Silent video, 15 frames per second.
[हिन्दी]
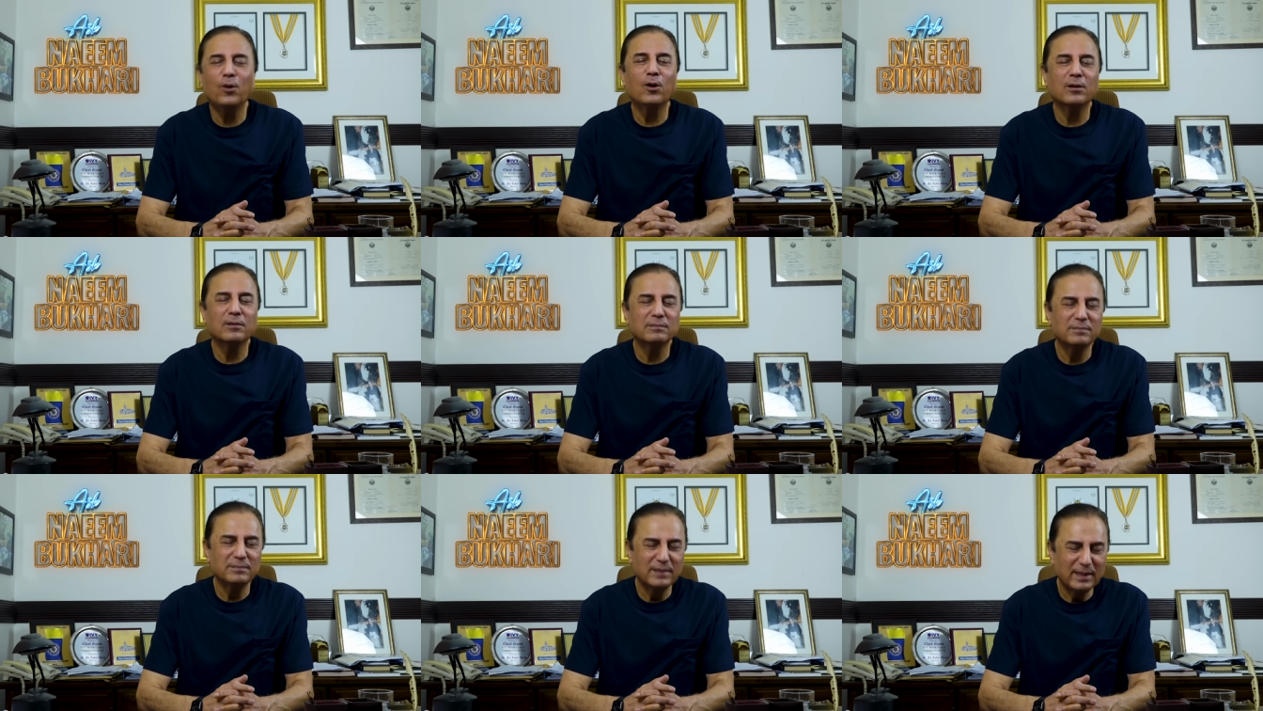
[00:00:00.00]

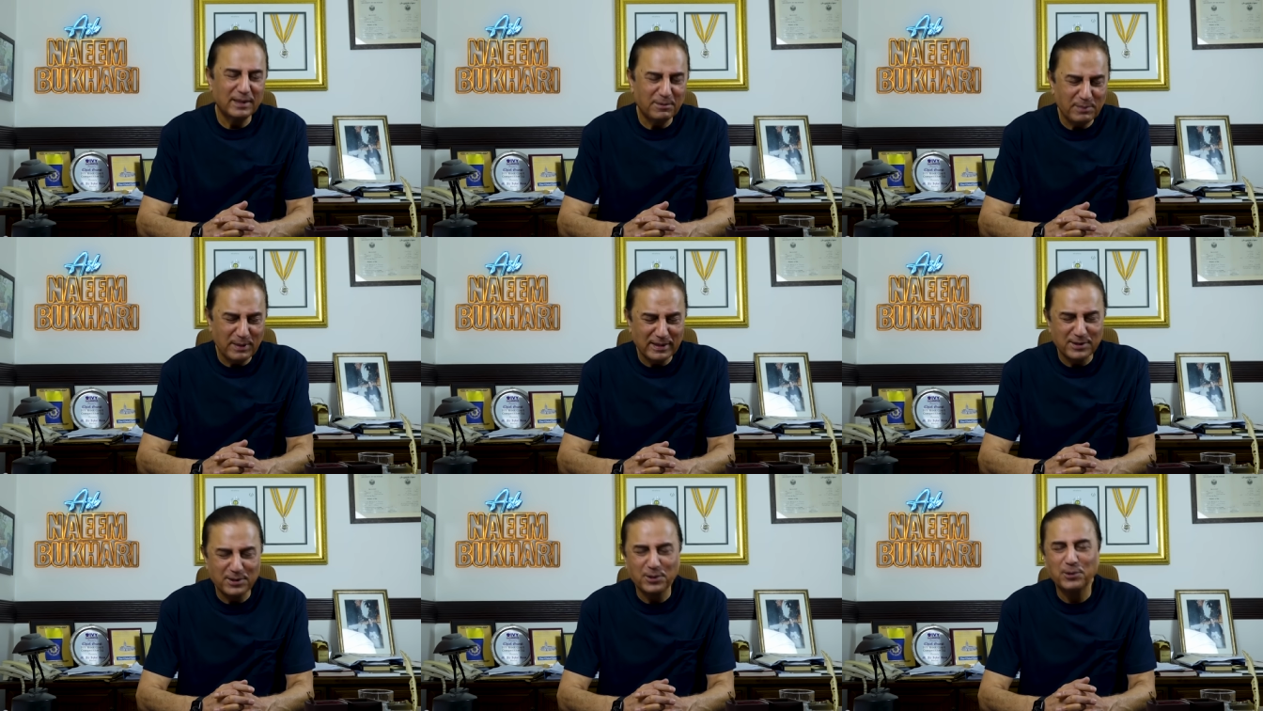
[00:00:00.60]
और मेरी
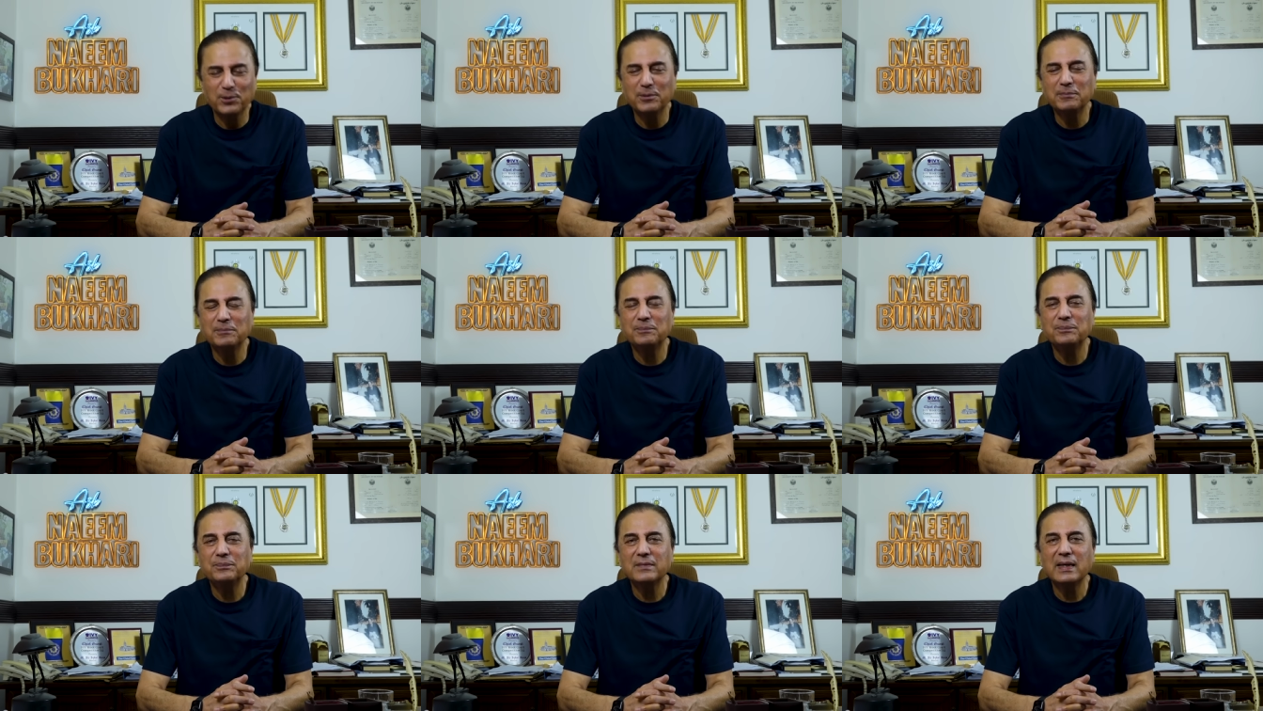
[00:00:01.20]
बेटियों
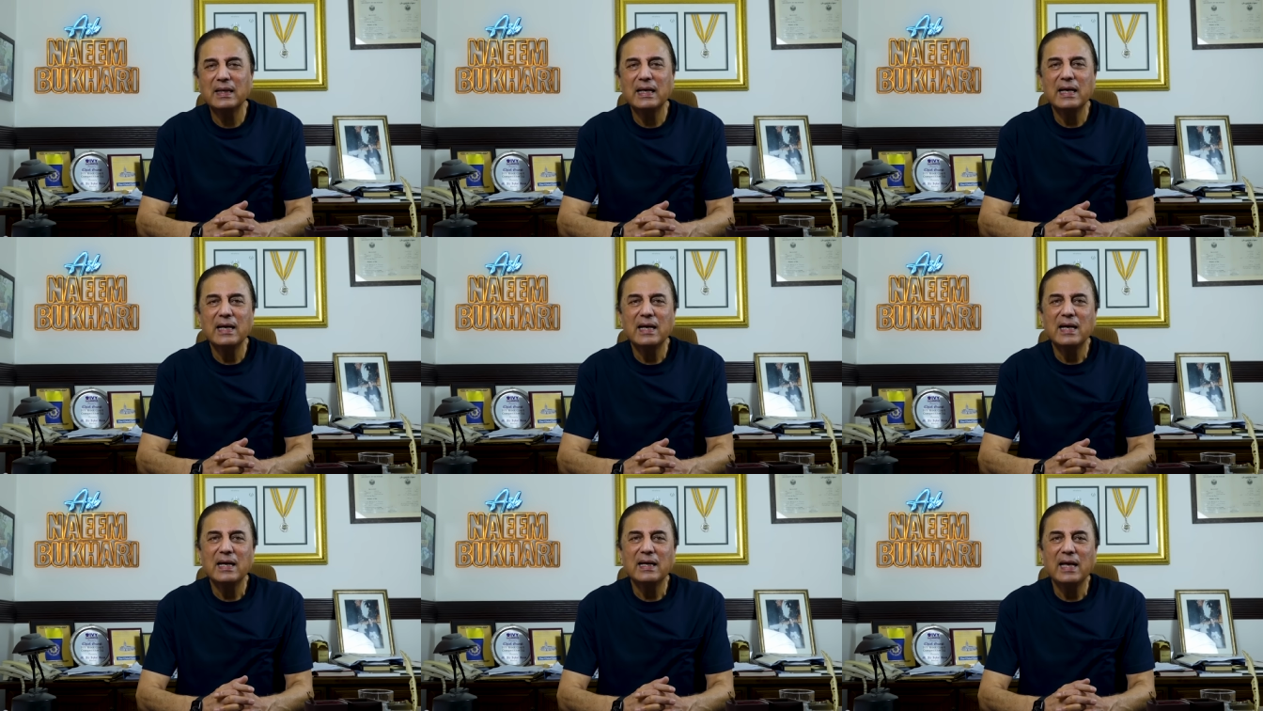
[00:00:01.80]

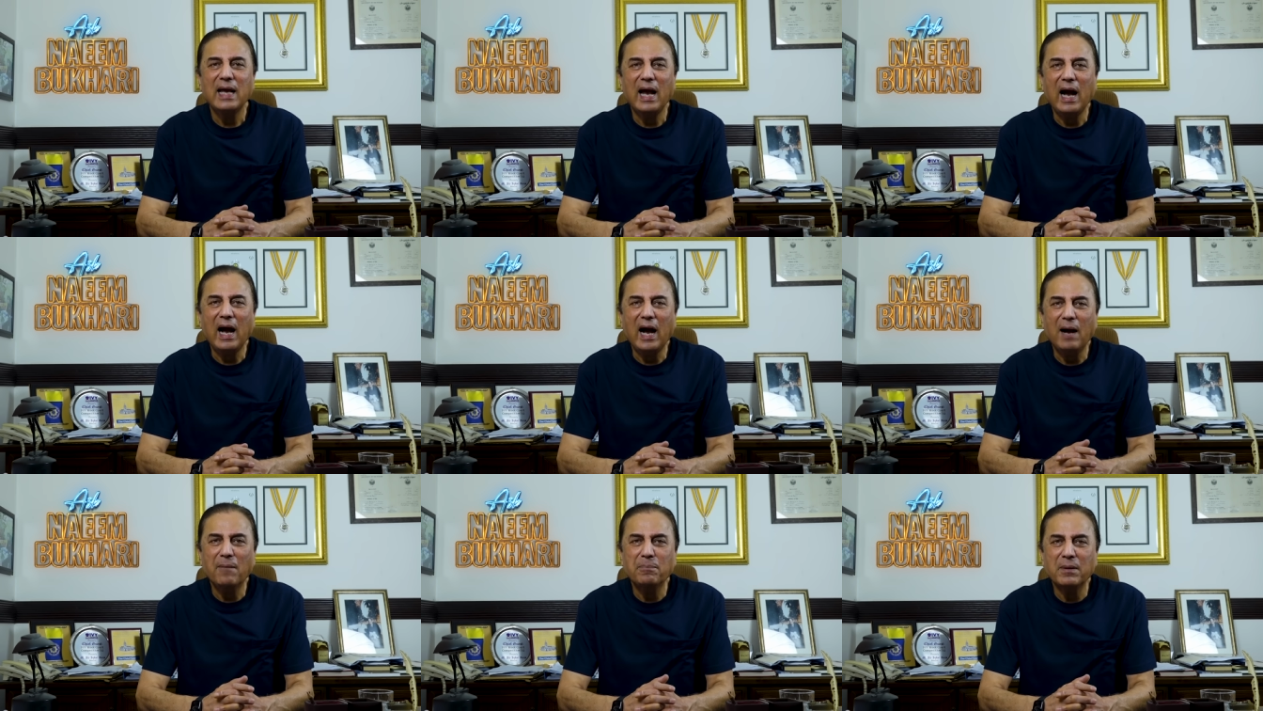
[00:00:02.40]
कि
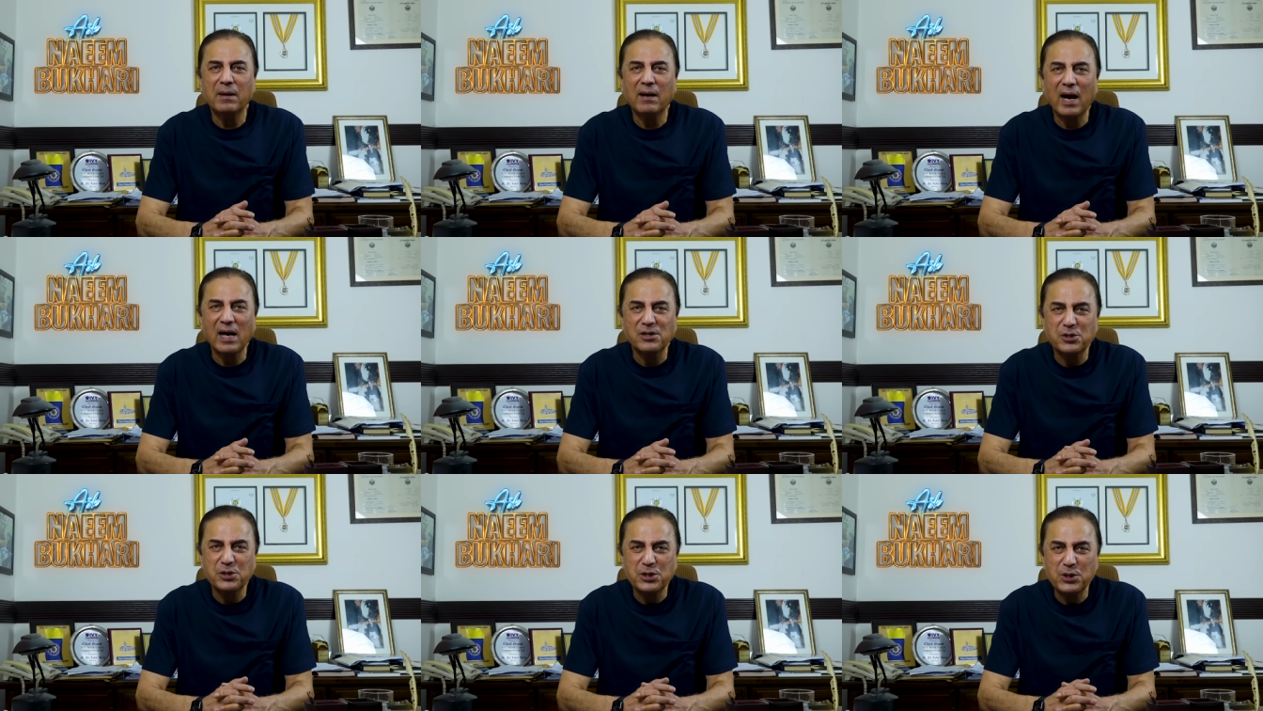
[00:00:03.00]
आप
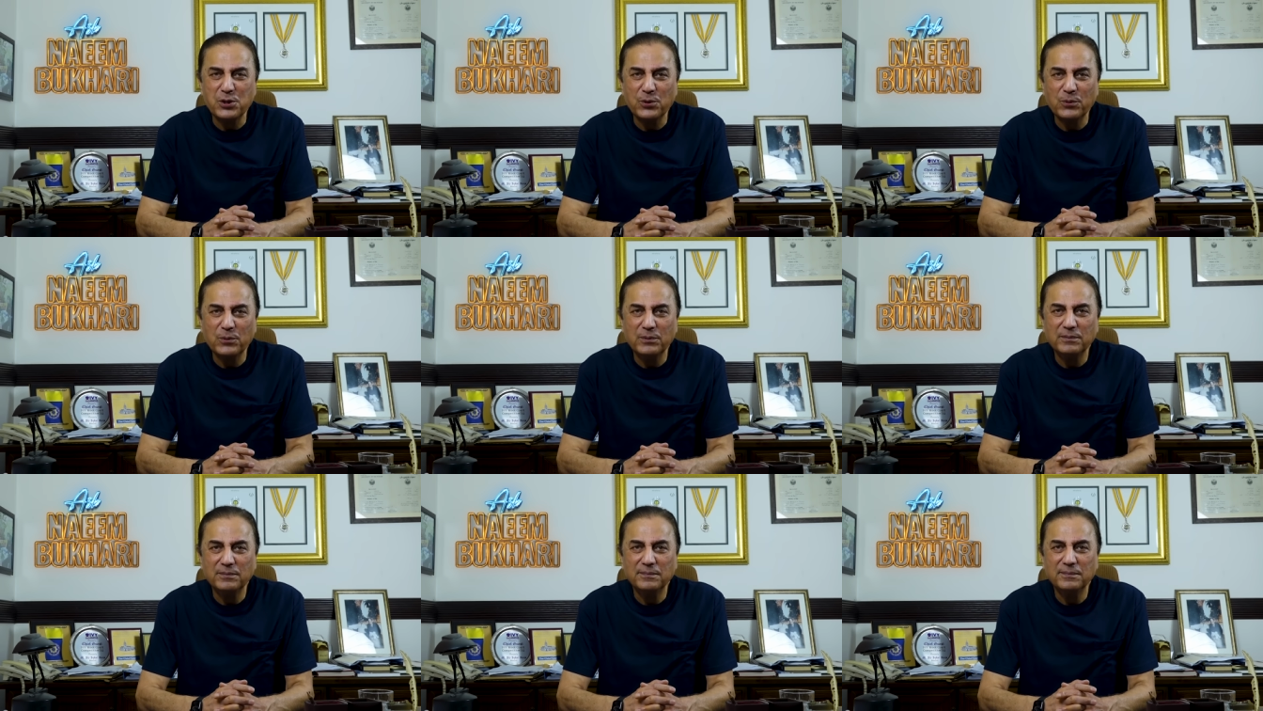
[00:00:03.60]
राशि हो